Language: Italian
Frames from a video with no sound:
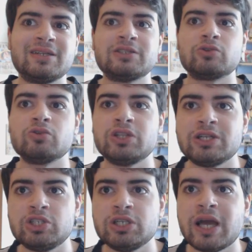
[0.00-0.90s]
se ne sono
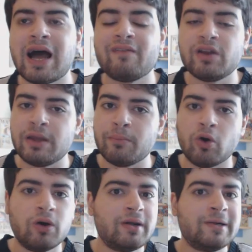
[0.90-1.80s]
10
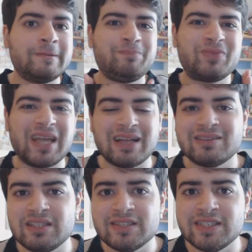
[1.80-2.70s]
avremo
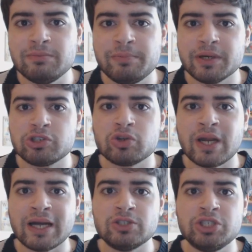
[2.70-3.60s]
tantissimi
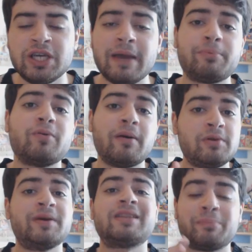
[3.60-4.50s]
personaggi e
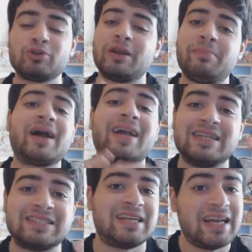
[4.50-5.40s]
probabilmente potrebbe anche
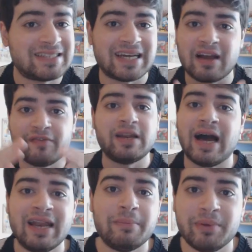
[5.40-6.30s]
essere la saga
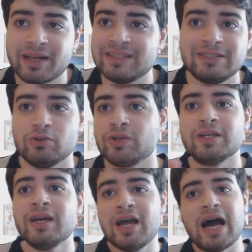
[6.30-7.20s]
finale perché
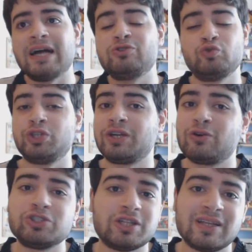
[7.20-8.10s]
signori aggiungere
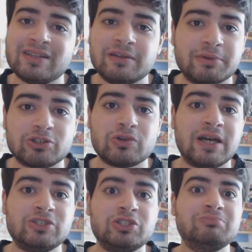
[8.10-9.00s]
così tanti
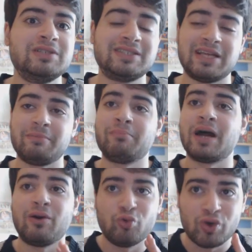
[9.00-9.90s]
personaggi mi
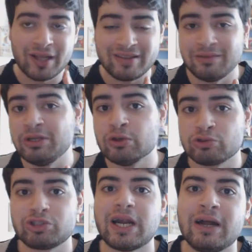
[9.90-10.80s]
sembra un attimino
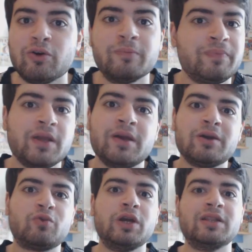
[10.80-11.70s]
strano
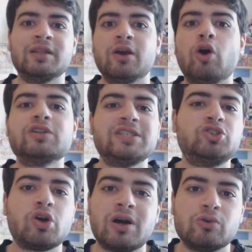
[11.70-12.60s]
quindi o si
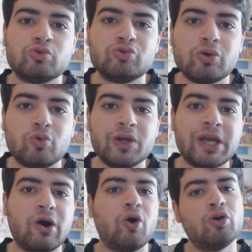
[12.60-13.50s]
giocano tutto
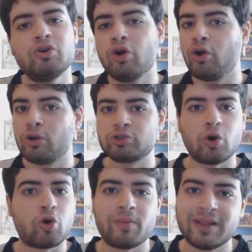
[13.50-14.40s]
qui o non lo
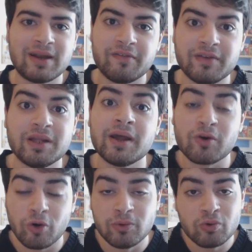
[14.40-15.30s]
so come andrà a finire.
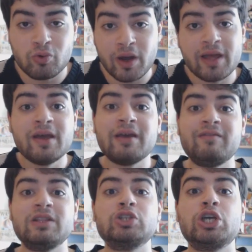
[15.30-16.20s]
Comunque
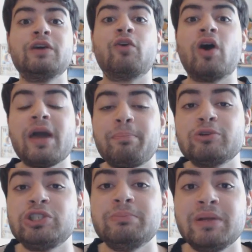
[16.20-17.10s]
vi dicevo è
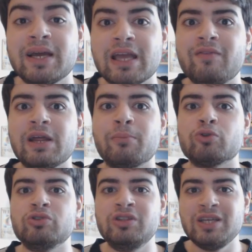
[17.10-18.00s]
possibile che
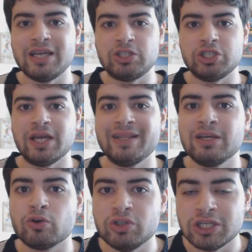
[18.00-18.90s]
avremo 10 e
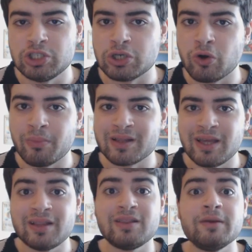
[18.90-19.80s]
dico 10
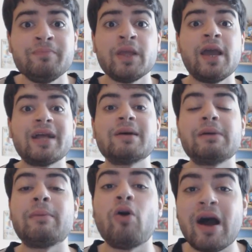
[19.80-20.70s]
combattenti ed
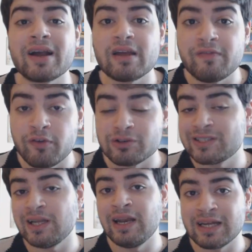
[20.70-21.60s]
abbiamo anche
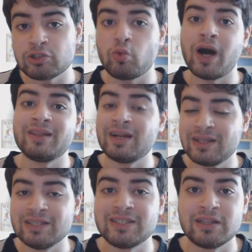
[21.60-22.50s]
forse la squadra
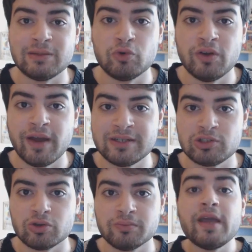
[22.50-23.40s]
del settimo
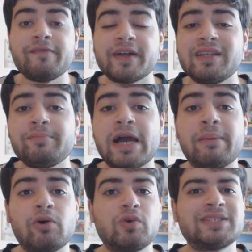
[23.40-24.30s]
universo. Infatti
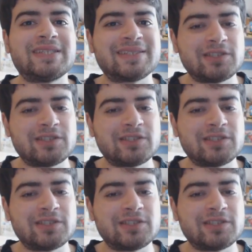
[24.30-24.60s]
abbiamo questa